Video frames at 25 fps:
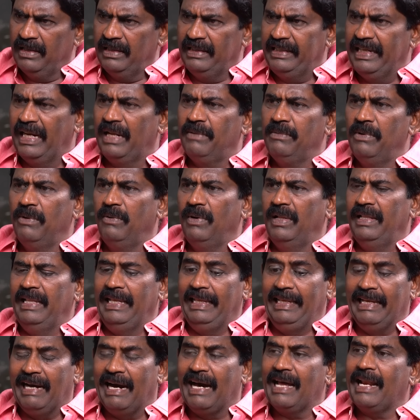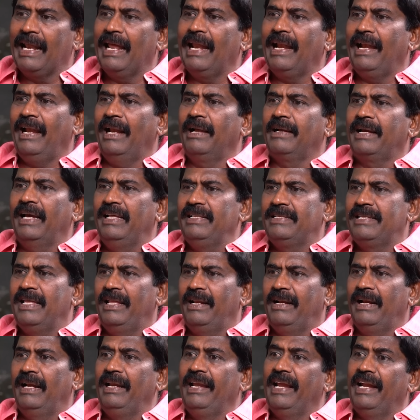தினமும் வந்து யார் யாரெல்லாம் கைது
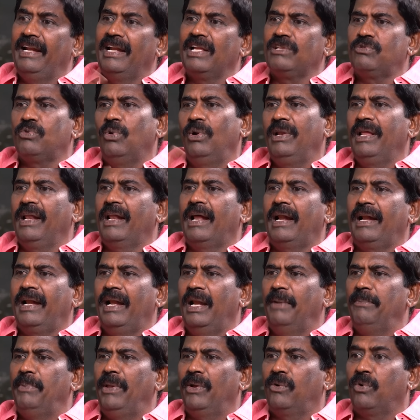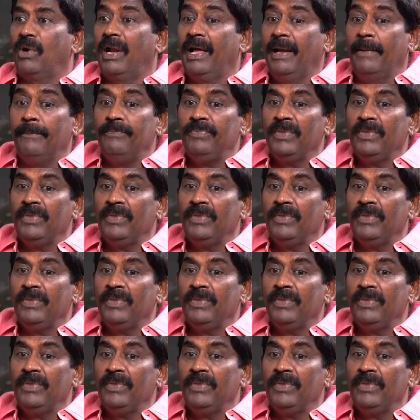செய்கிறீர்கள் என்ன சொல்கிறார்கள் என்பதை கூட